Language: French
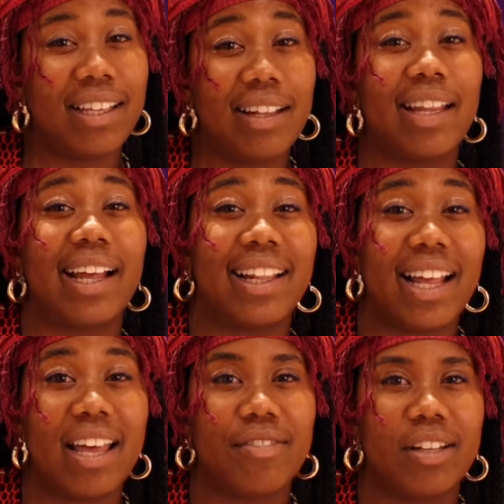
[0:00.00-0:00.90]
dans le
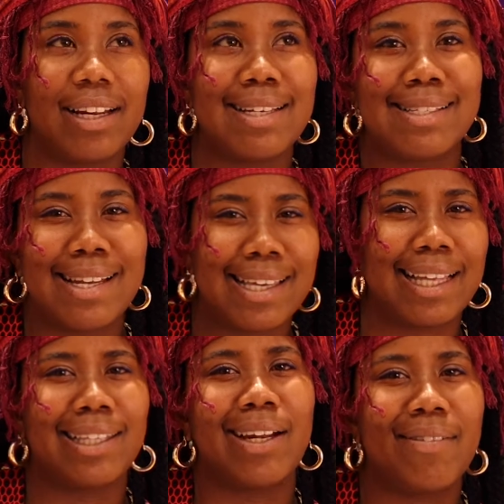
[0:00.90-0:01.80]
nightlife là, dans les années
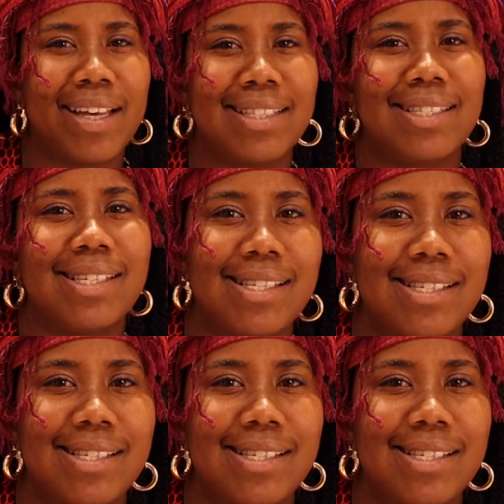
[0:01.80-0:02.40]
90.